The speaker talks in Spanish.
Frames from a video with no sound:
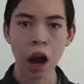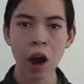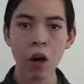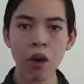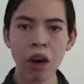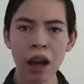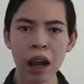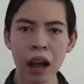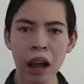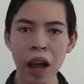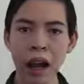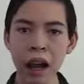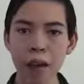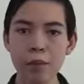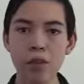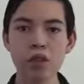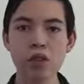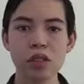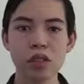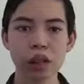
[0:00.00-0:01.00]
Ahora
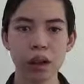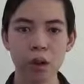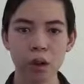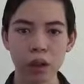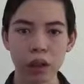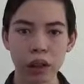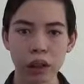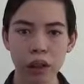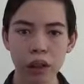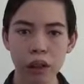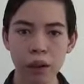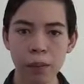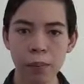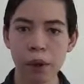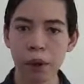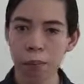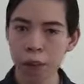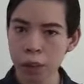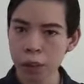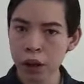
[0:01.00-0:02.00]
hagamos nuestra urna,
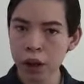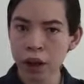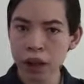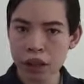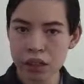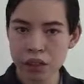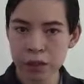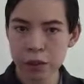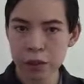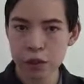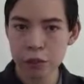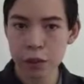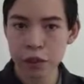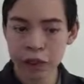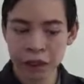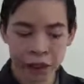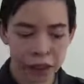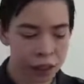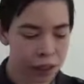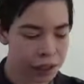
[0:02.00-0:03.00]
pero primero hay que saber los
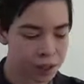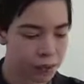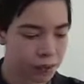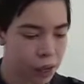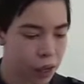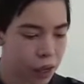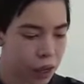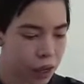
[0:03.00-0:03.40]
materiales.